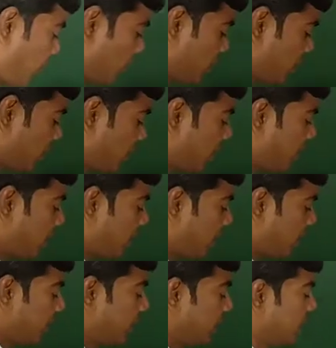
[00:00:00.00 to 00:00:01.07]
पॉजिटिव
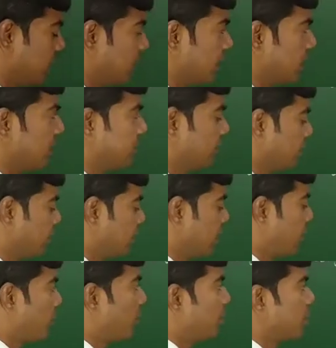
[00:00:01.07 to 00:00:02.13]
पिक हमने दिया
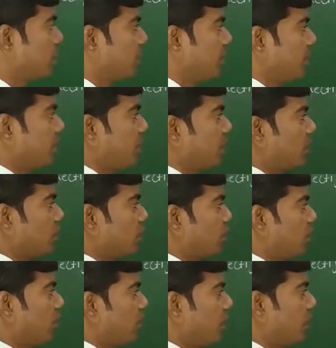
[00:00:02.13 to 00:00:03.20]
पॉजिटिव पिक के
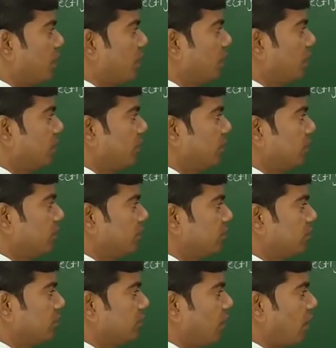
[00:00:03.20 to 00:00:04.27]
थ्रू हमको डी वन
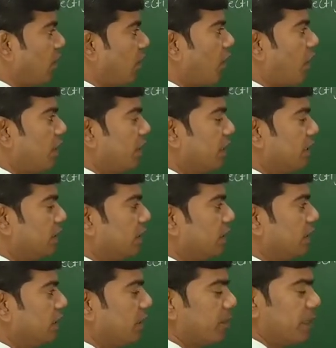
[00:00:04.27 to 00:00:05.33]
और डी
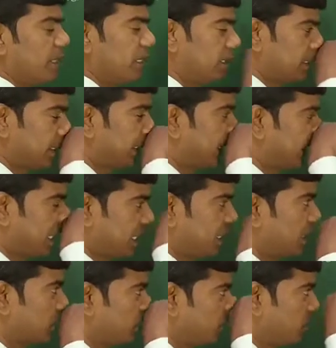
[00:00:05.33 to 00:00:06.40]
थ्री हमारा
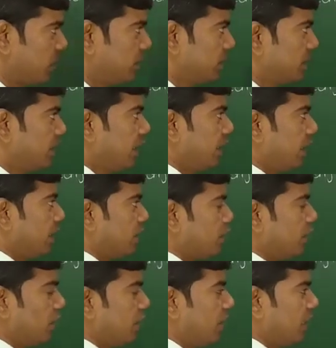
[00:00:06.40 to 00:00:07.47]
कंडक्ट हुआ
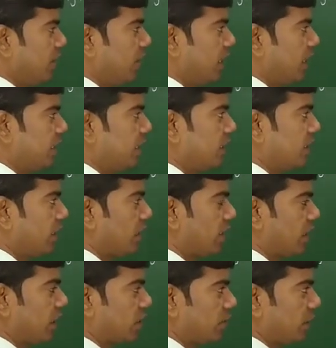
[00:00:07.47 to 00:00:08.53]
तो डी वन डी थ्री
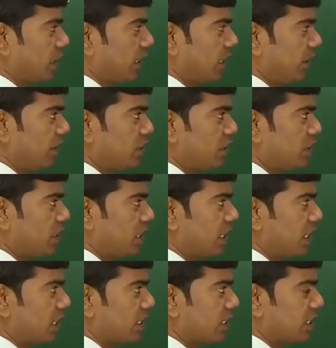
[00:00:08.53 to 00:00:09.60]
कंडक्ट मतलब
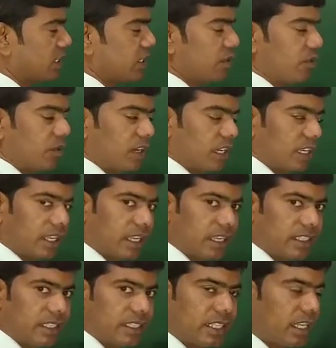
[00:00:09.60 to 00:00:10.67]
इसके रास्ते से होकर के
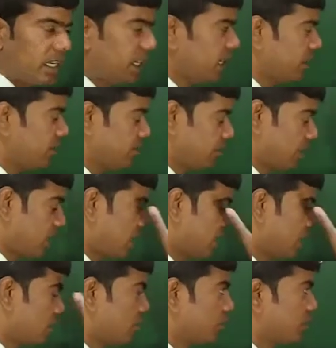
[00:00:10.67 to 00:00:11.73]
करंट जा रहा है
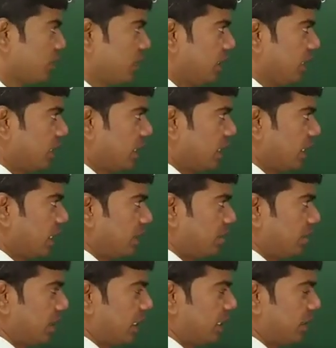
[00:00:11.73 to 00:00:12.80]
ध्यान से इसको सुनिएगा
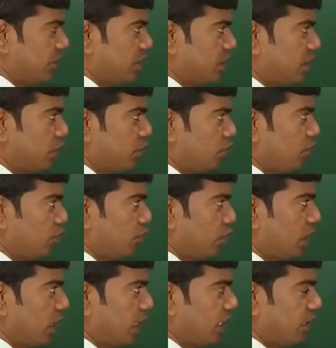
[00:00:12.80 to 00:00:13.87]
मतलब इसके थ्रू
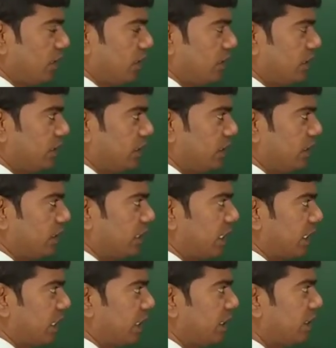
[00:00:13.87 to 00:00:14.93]
होकर के ये
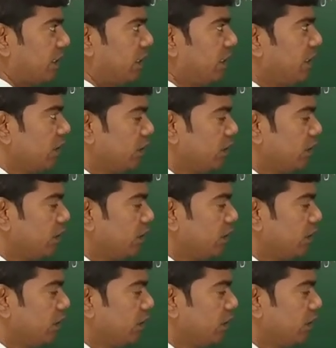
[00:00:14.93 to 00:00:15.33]
जा रहा है